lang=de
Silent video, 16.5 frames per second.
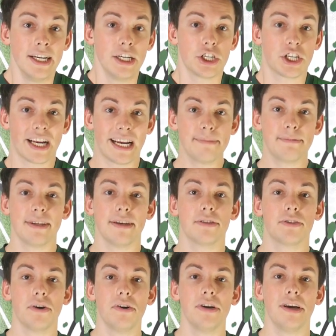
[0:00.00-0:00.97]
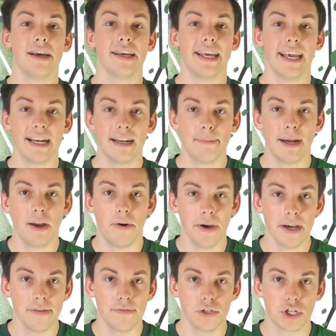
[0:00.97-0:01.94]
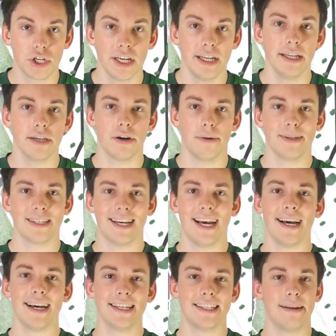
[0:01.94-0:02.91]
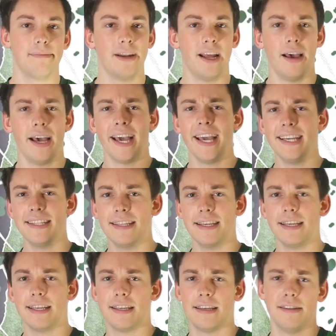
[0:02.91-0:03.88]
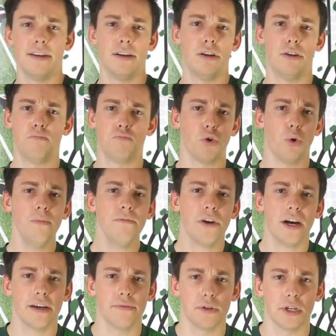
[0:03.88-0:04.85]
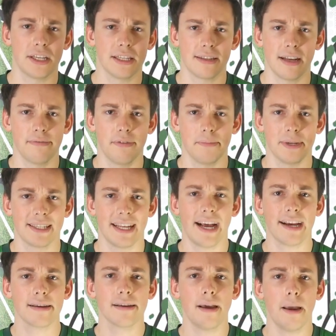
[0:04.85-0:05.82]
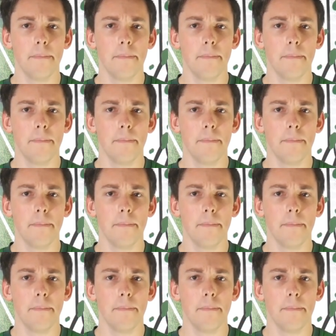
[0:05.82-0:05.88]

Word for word: Schreibt doch gerne mal eure Wünsche in die Kommentare, dann richte ich eine Umfrage, würde ich jetzt einfach mal sagen,